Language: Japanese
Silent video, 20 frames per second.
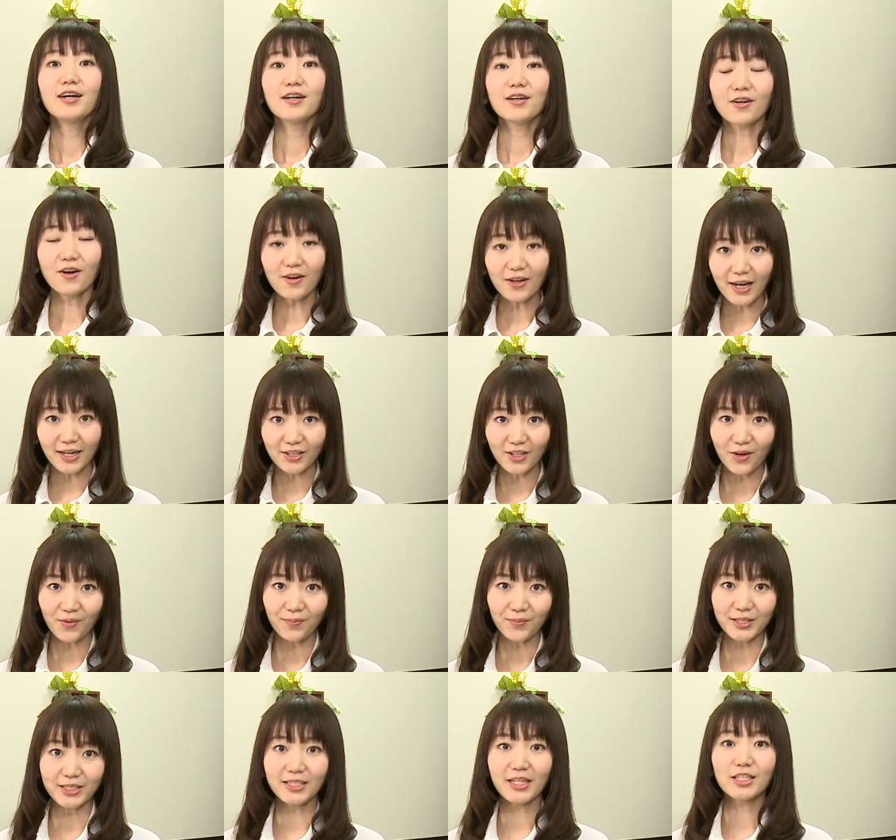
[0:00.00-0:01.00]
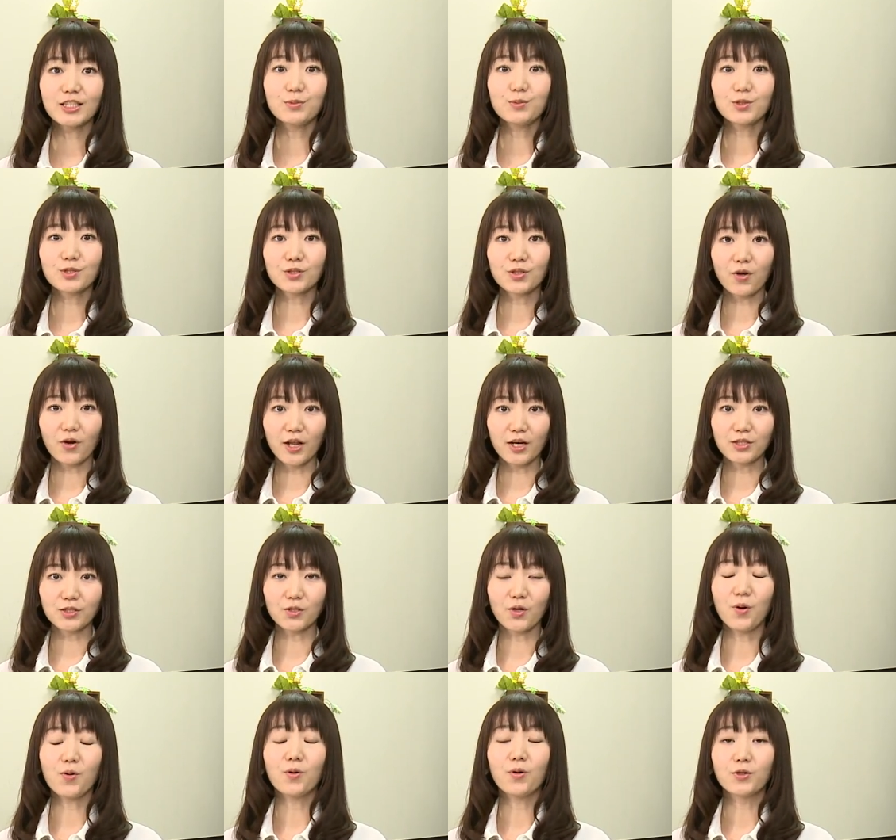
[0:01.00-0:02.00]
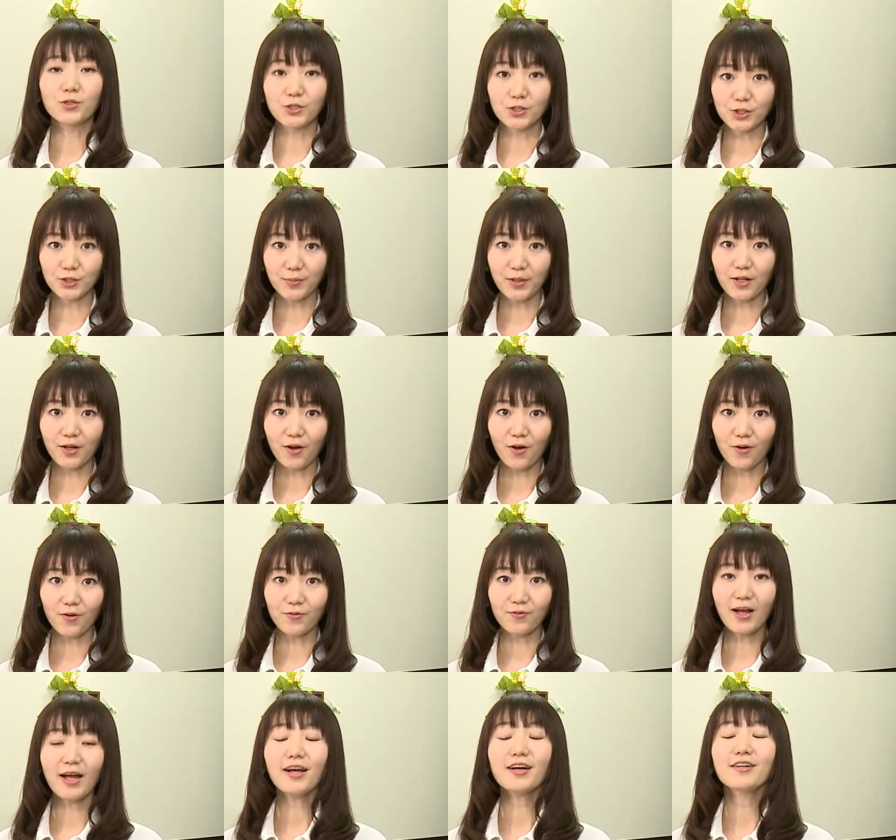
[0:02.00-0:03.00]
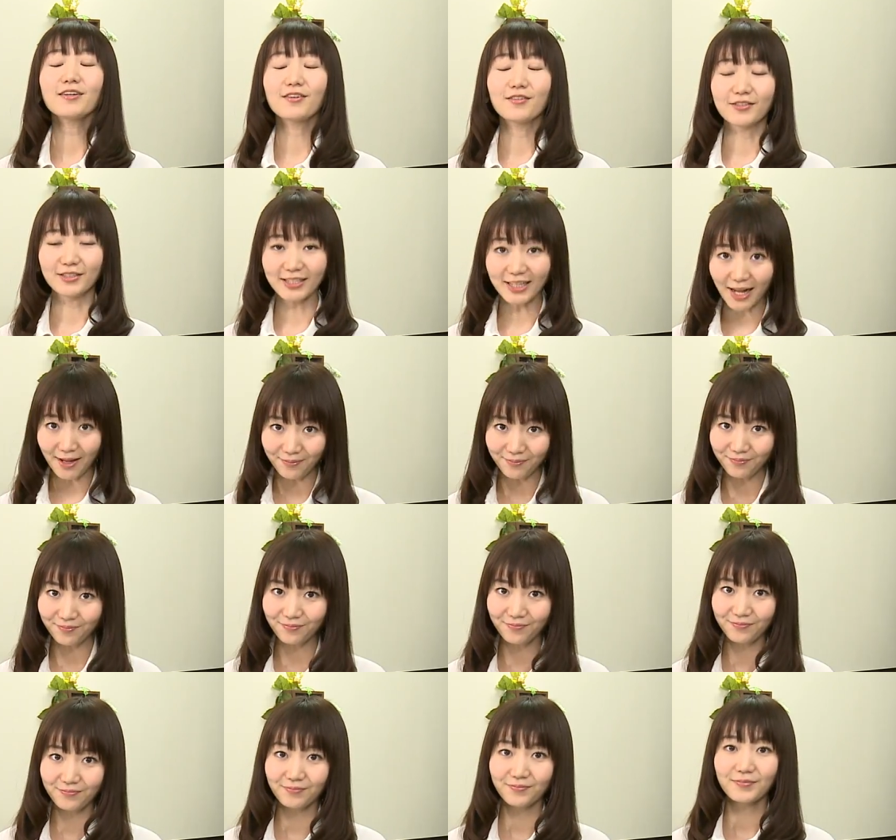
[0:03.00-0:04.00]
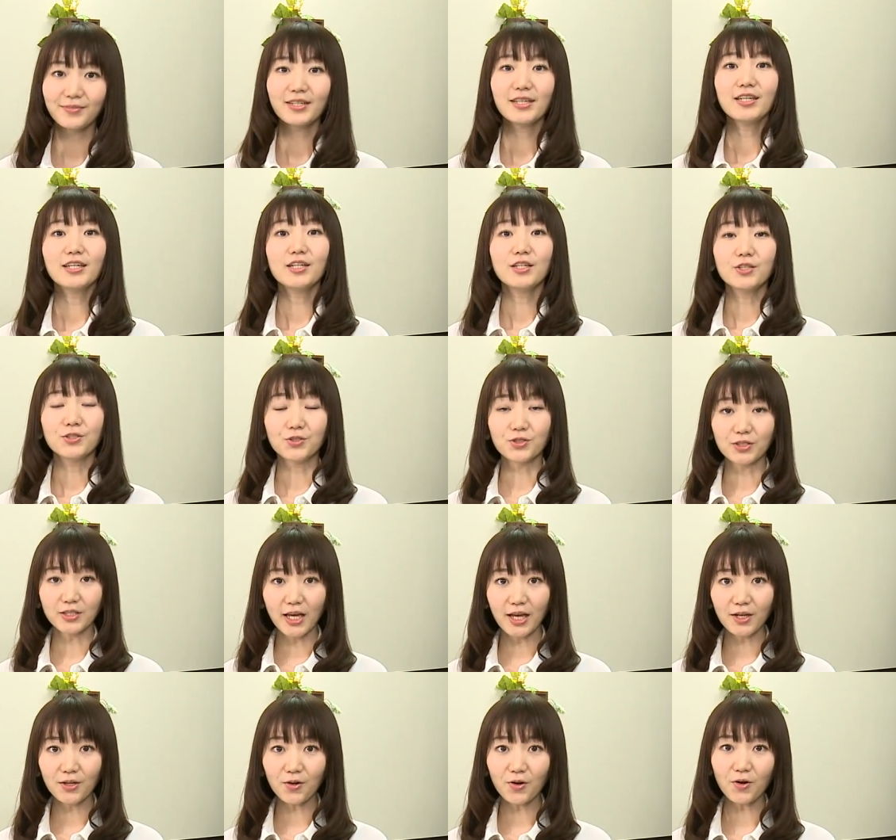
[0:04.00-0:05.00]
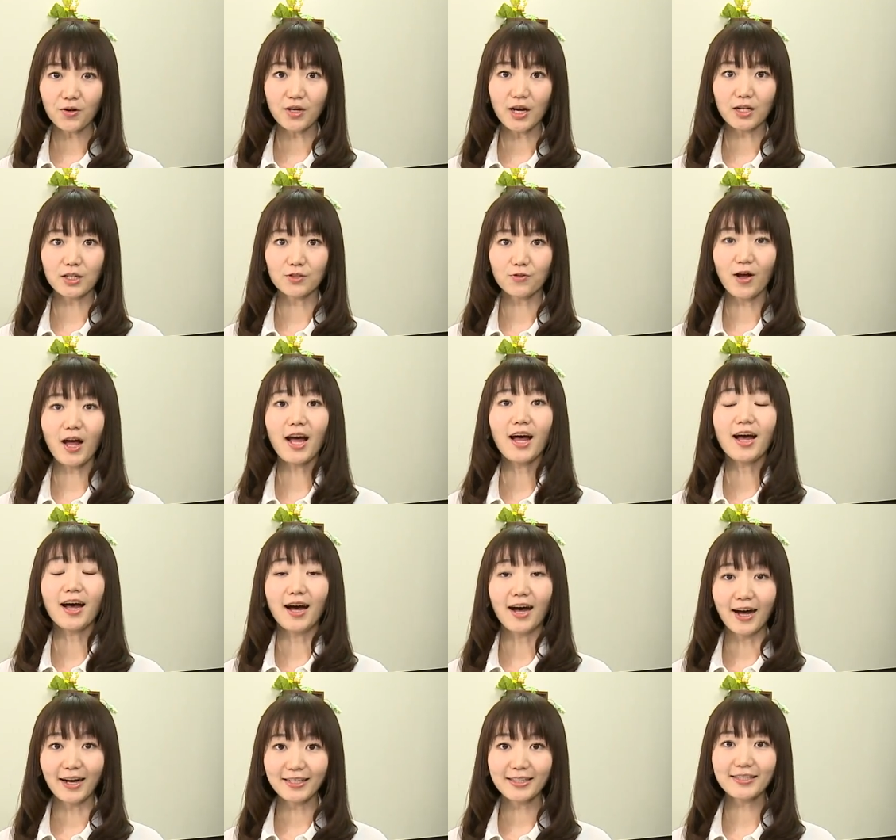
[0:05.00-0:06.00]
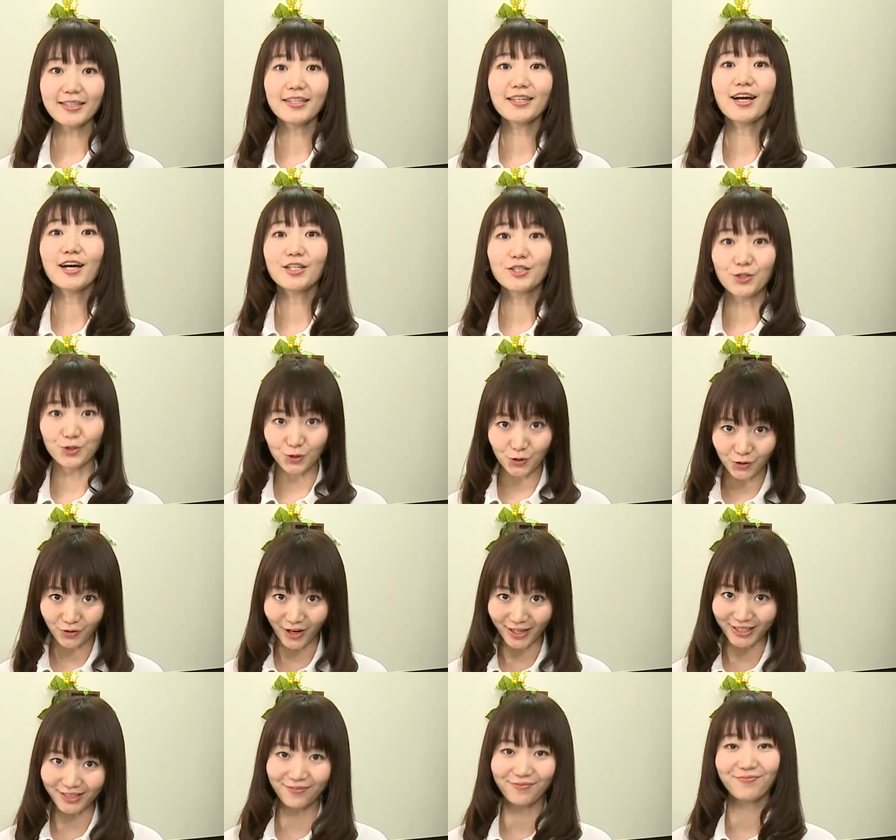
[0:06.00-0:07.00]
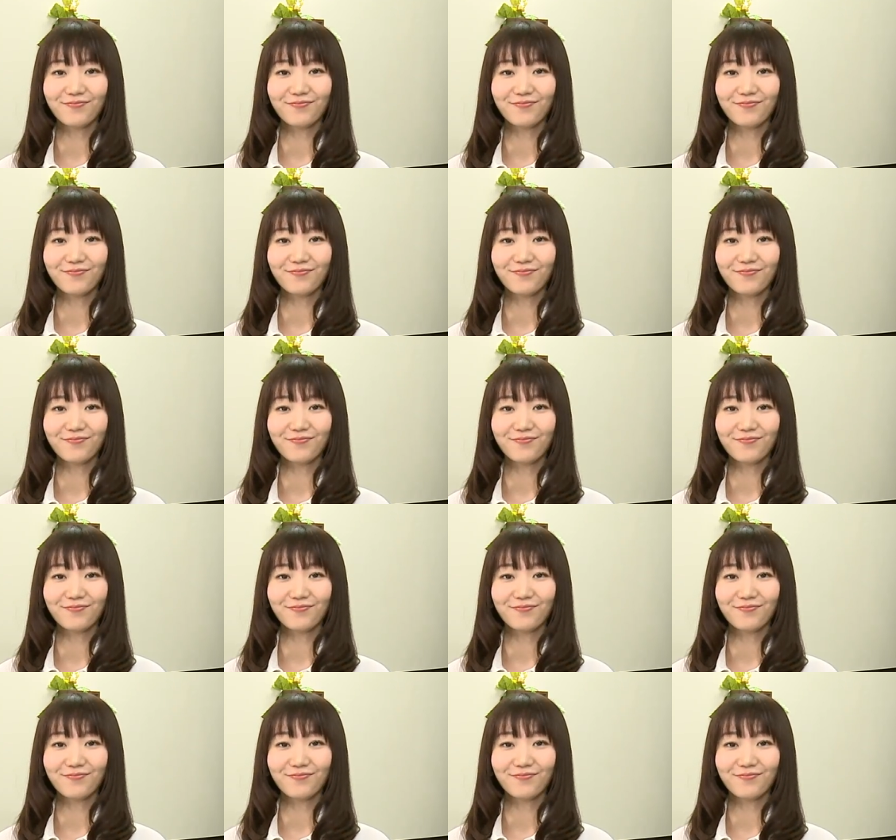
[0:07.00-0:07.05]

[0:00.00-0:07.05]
今回のビジネスブックコレクションおすすめの本はこちら受験合格は暗記が10割